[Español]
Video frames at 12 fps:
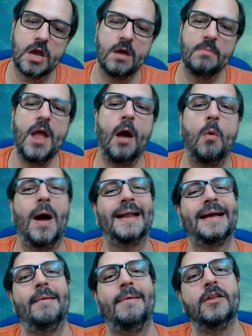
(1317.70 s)
Voy a jugar
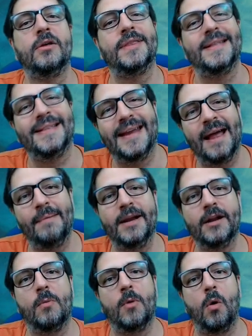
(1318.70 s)
caballo C3, a
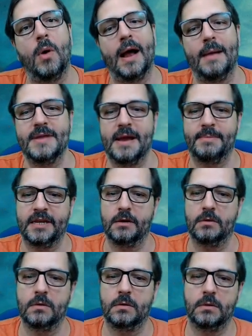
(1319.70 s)
ver cómo juega mi
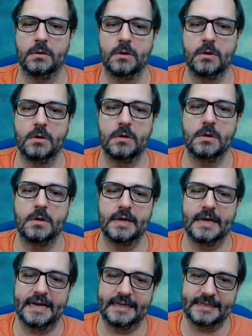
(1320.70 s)
amigo.
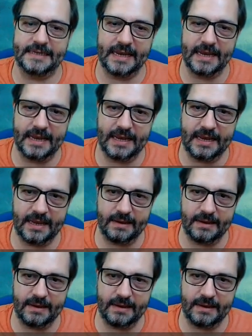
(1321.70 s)
A 6,